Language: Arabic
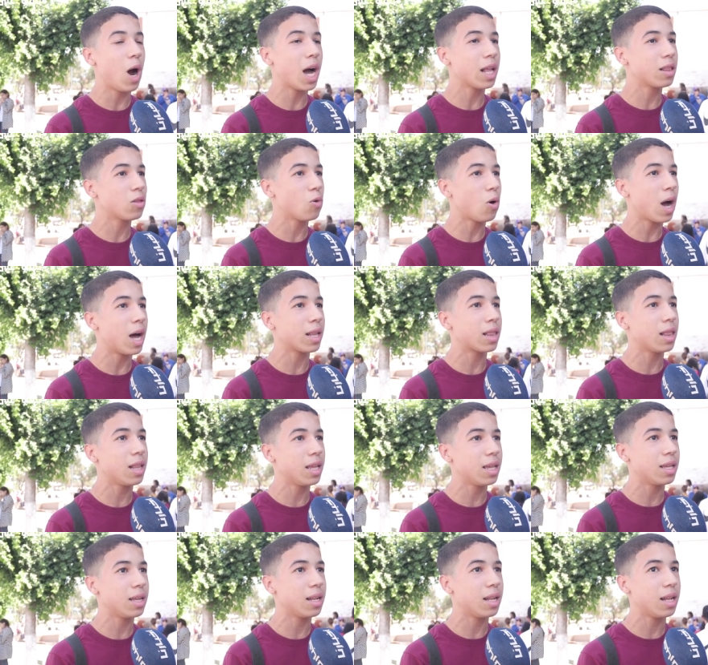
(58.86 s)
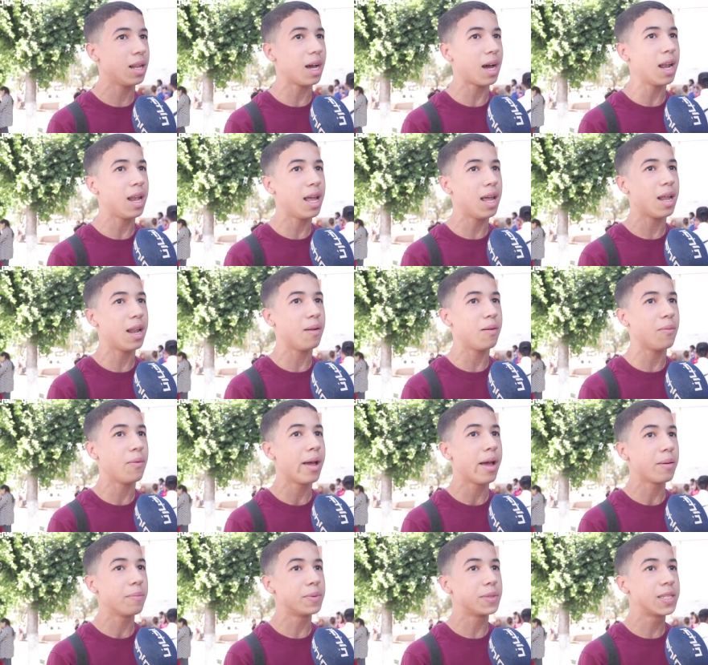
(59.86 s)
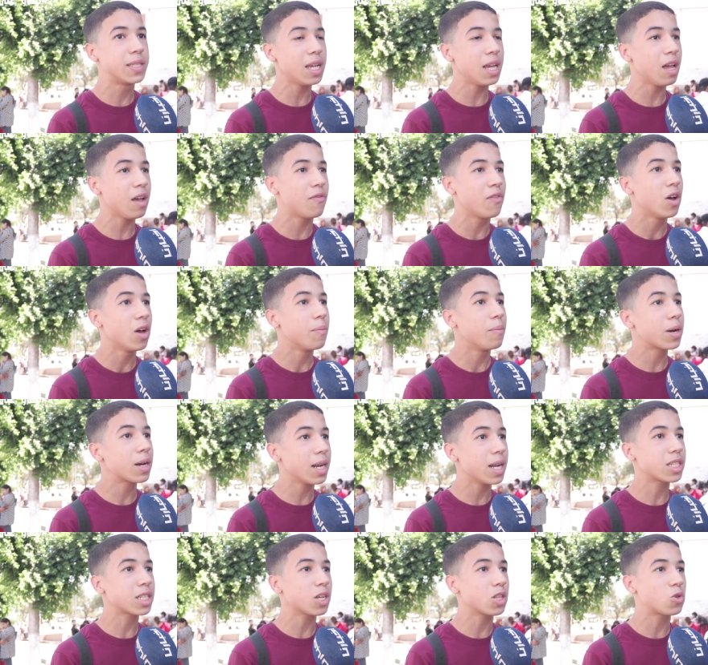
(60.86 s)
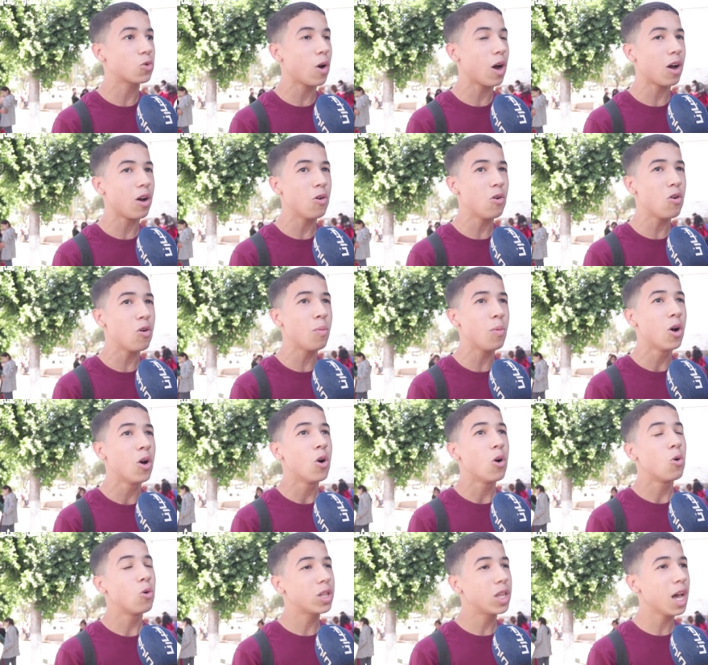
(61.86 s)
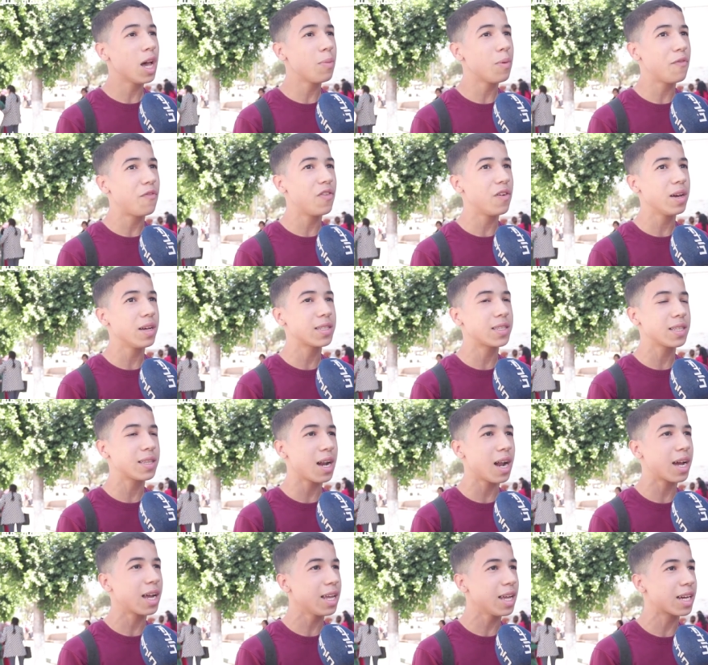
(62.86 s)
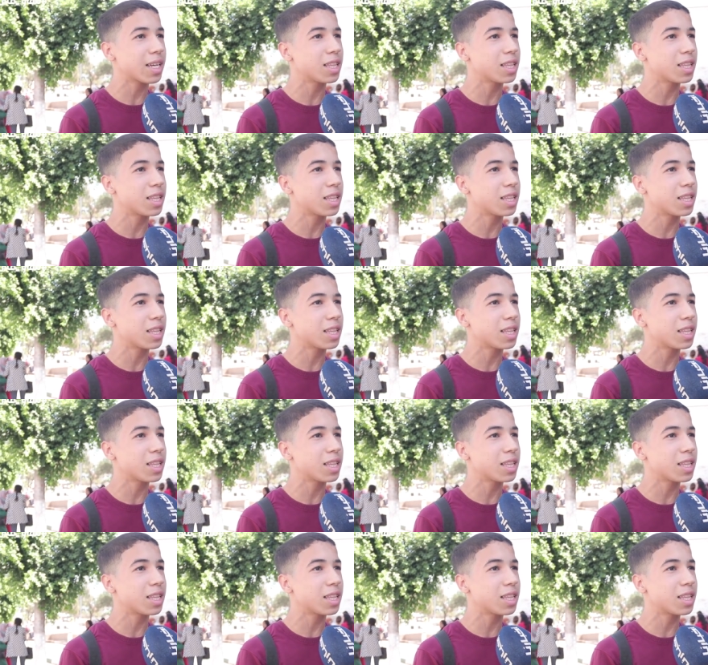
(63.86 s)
واحد النقاط اللي قلال بزاف ما كناش كنتوقعوهم ودابا في الاستدراكيه